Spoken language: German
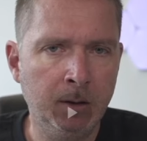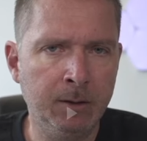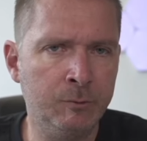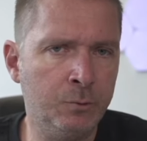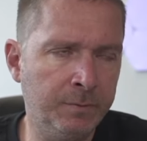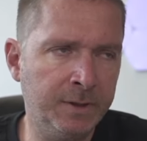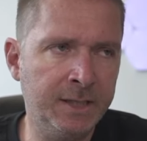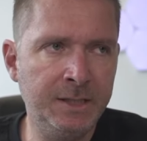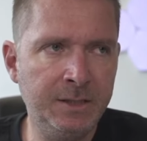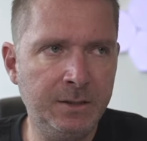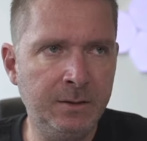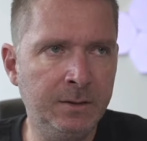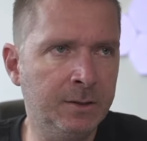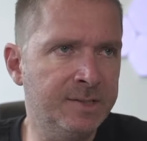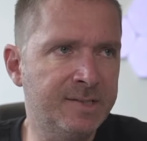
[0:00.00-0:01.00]
Also nur weil ich
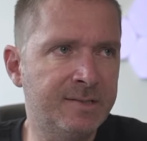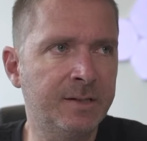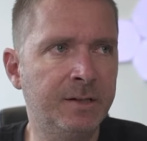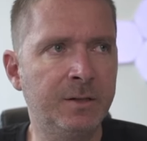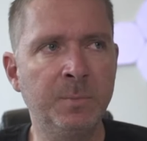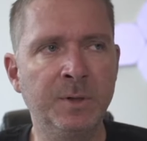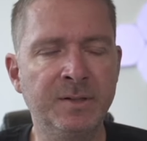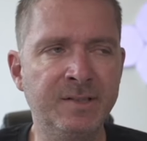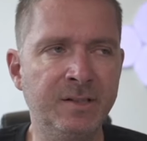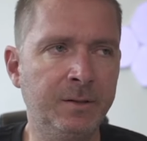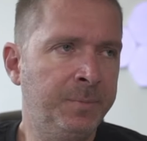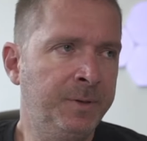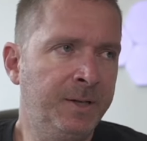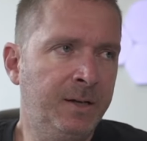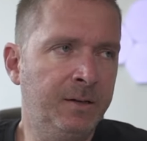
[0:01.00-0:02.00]
die ganze Zeit immer gesagt
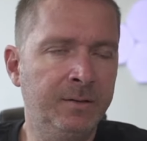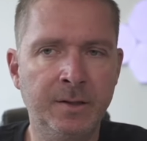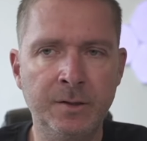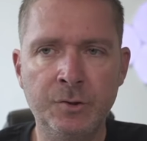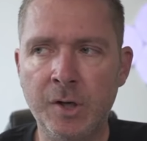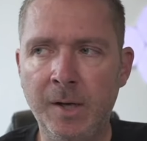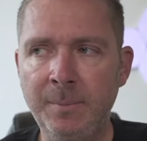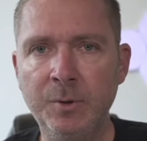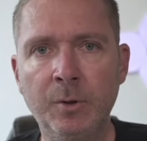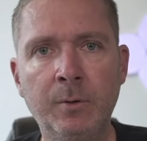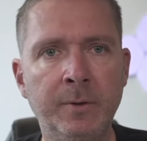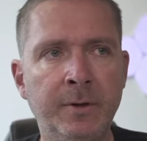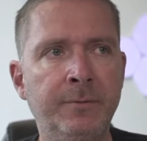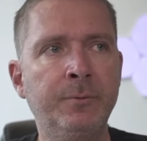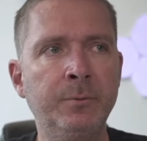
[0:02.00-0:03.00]
habe, ja, dann schreib doch.
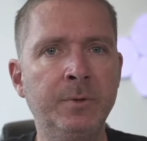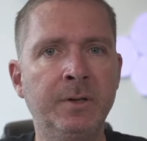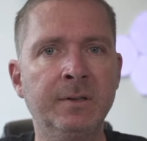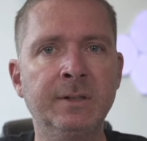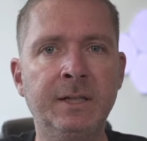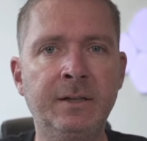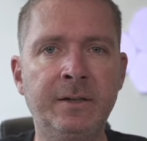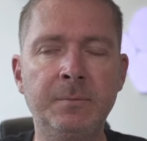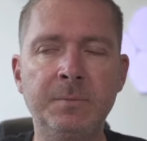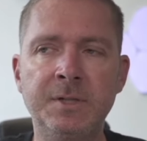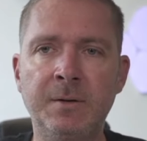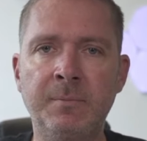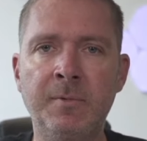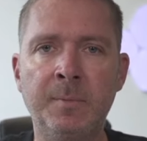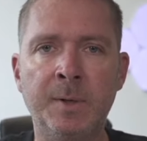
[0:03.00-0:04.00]
Oder früher, kennt mich,
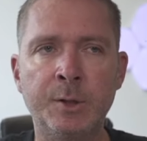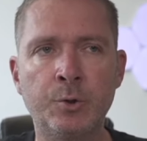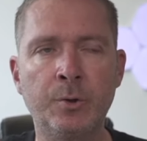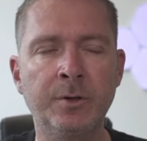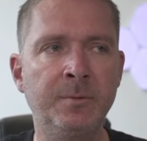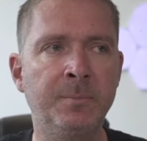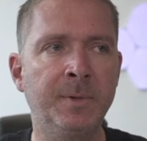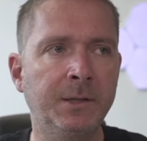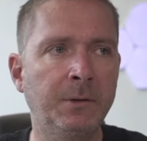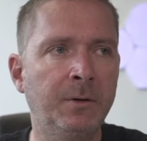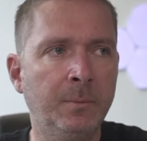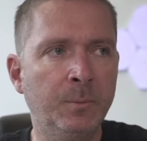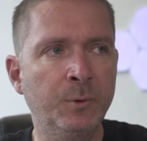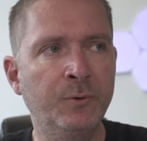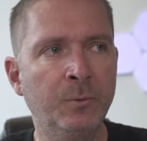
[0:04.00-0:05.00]
haben wir mal einen Short gemacht und
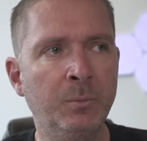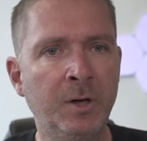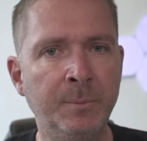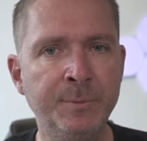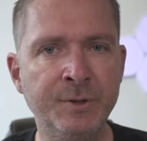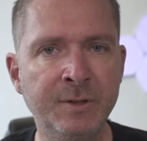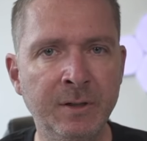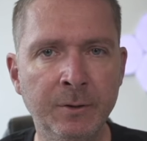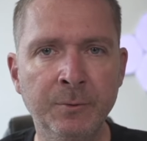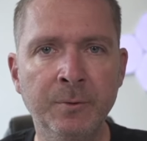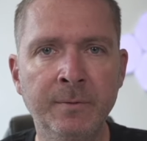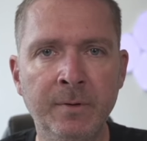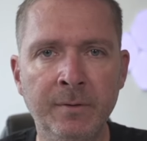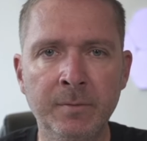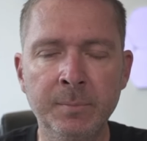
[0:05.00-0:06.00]
haben uns drüber amüsiert,
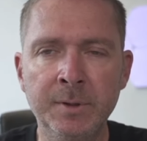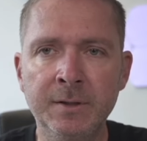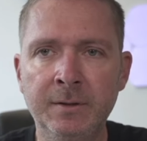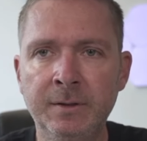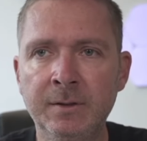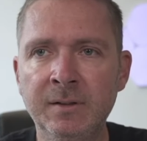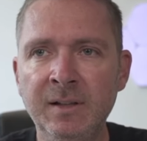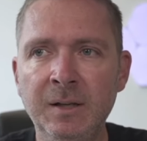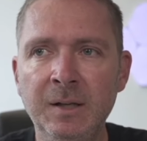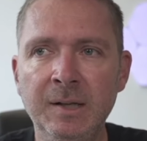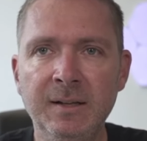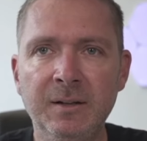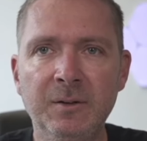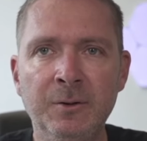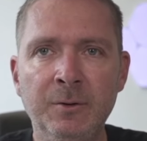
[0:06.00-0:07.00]
irgendwie, wenn mich einer
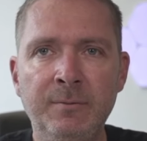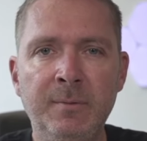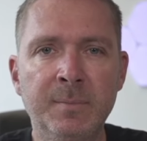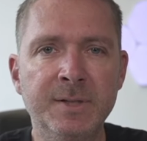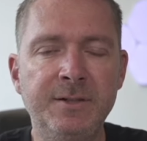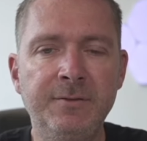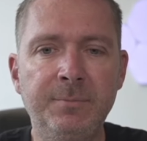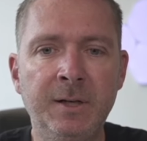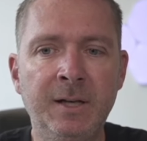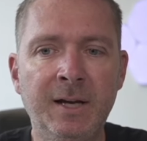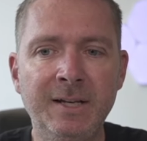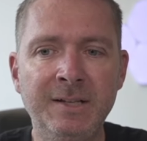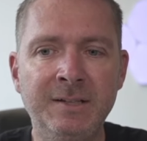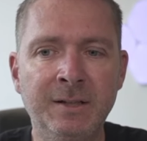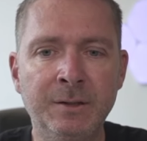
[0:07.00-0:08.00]
irgendwie massiv
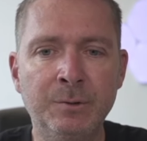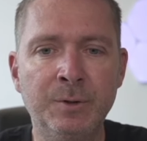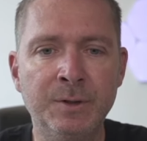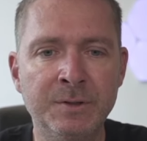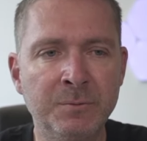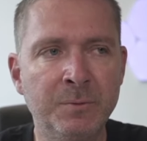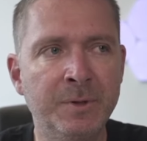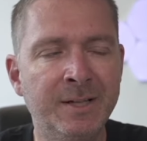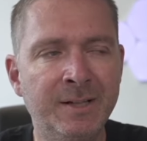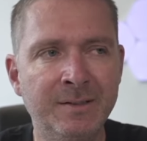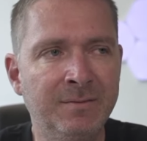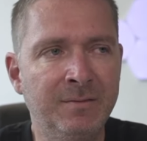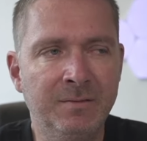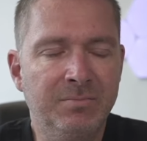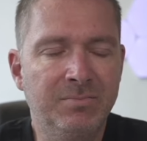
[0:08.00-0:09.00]
beleidigt hat oder so. Ja,
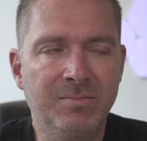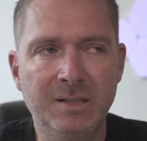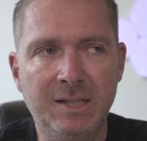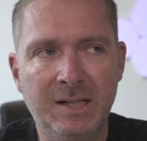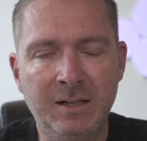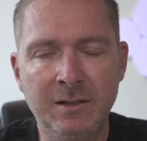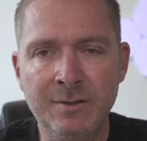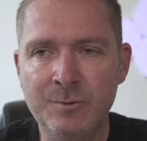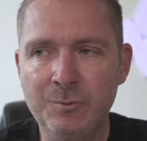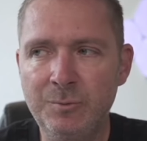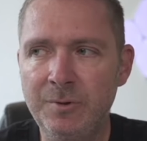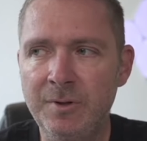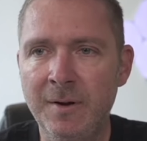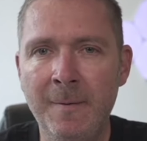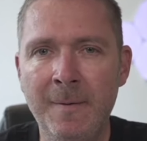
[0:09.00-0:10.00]
alles gut.